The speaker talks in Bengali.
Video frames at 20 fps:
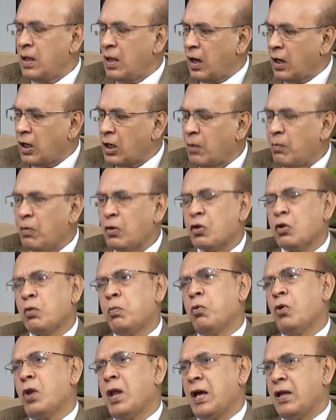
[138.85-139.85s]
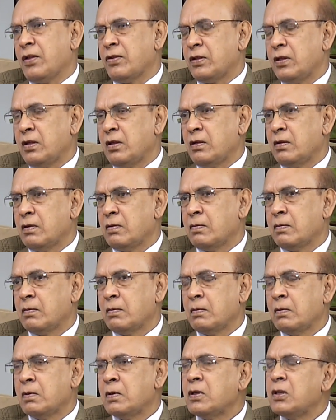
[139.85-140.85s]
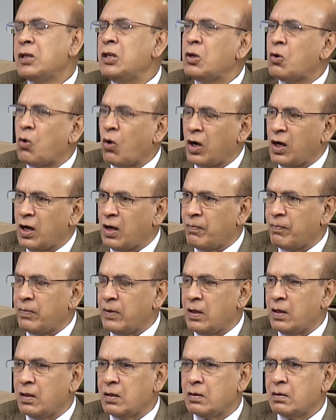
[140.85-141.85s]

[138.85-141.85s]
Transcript: একটা মাত্র পোলা আছে কি করেন আপনি